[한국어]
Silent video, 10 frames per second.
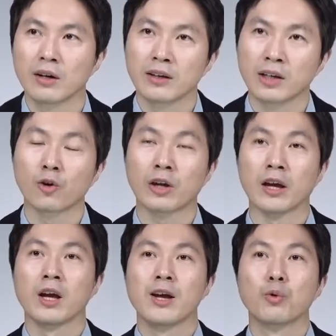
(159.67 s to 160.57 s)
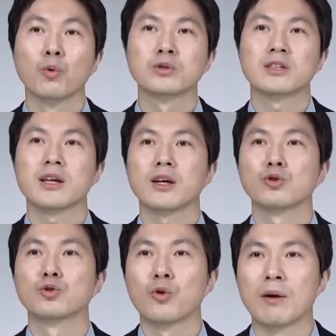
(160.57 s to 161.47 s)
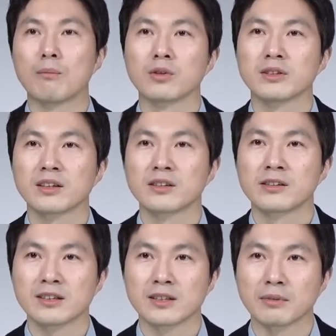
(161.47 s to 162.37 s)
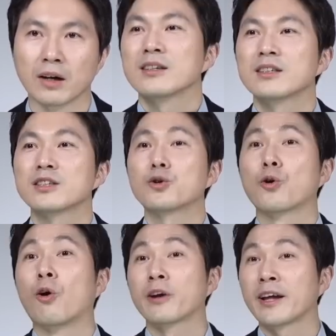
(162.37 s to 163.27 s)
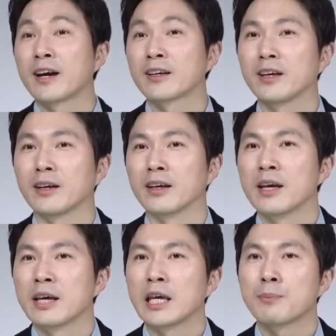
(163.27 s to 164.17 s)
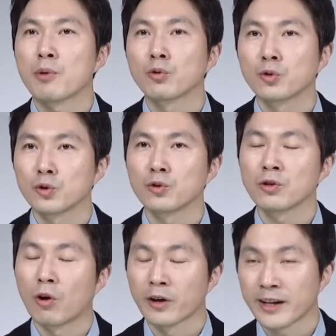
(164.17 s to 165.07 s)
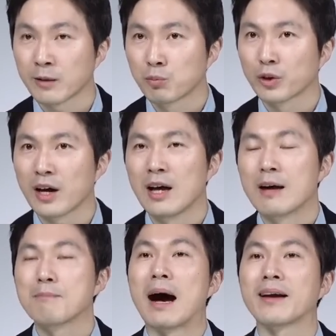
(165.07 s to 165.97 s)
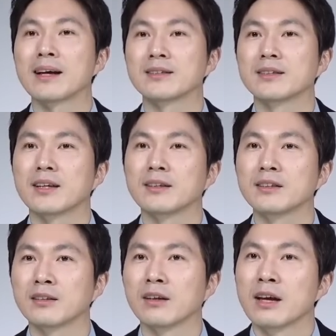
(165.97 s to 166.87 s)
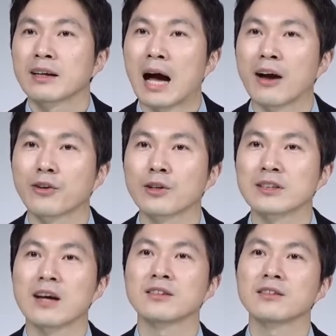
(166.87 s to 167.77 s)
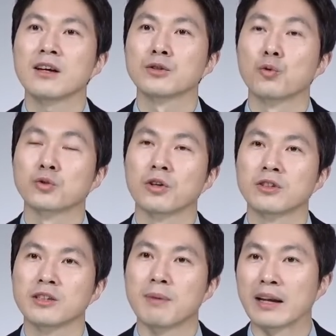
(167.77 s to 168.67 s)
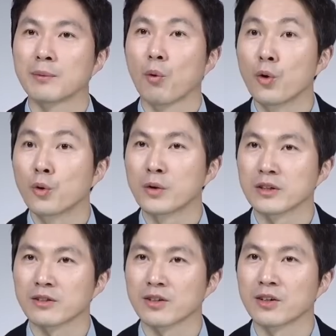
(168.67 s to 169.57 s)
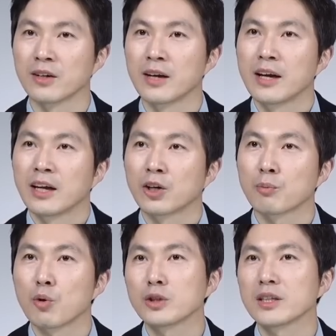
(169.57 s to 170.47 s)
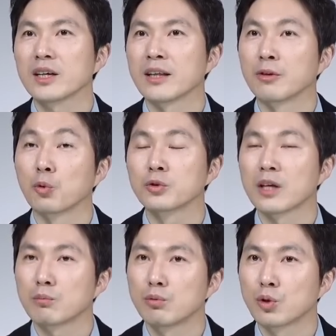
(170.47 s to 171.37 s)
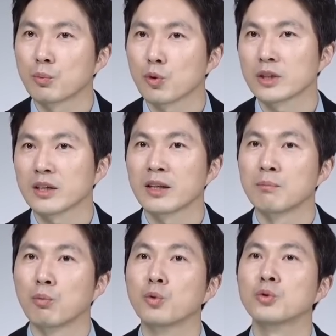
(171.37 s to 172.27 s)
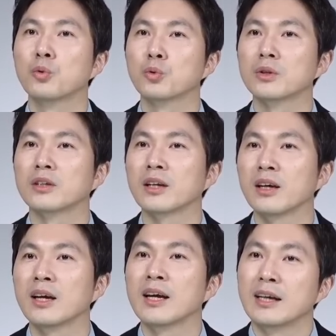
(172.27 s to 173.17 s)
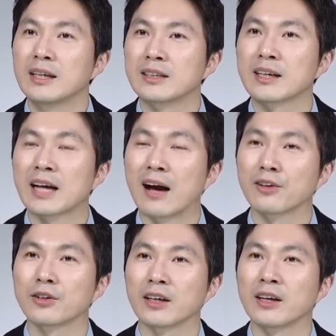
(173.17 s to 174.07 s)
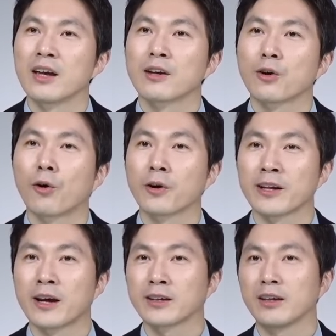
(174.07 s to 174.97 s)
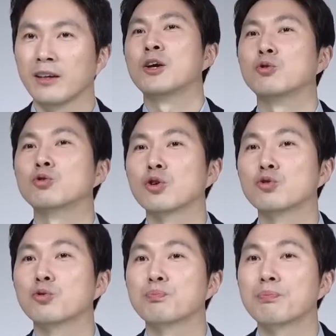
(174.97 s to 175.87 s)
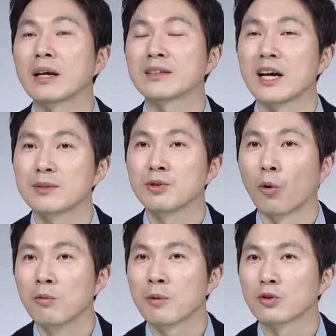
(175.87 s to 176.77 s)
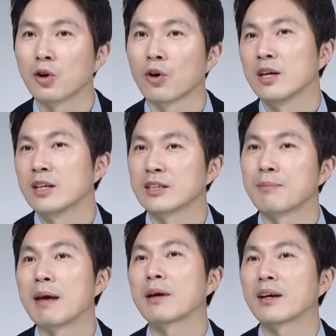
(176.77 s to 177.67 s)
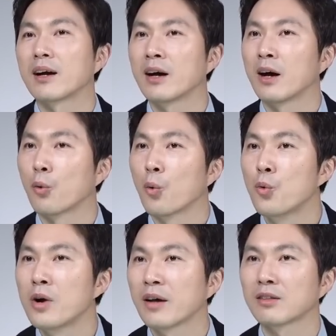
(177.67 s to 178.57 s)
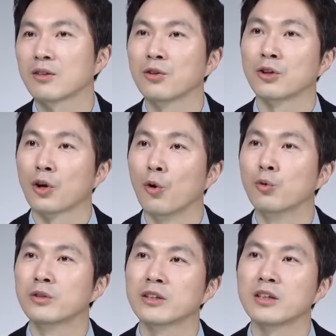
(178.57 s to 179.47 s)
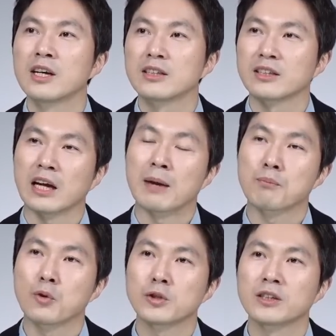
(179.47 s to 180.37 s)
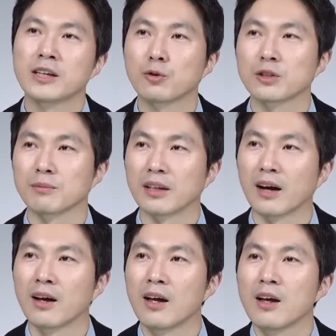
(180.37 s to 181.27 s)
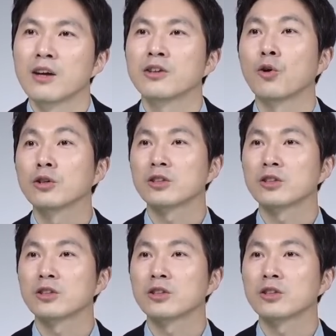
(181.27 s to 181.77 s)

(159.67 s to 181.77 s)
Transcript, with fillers: 이렇게 녹색으로 한번 체크를 했습니다. 실제로 거래량이 이 평균 거래량보다 많았을 때는 가격이 상승하는 곡선들을 많이 보이고 있었어요. 이렇게 표시가 된 녹색 부분으로 표시가 된 모든 곳들이 이제 가격이, 거래량이 육천육백사십이 넘으면서 이제 매매가가 올랐던 경우들을 제가 표시를 해뒀습니다. 근데 여기서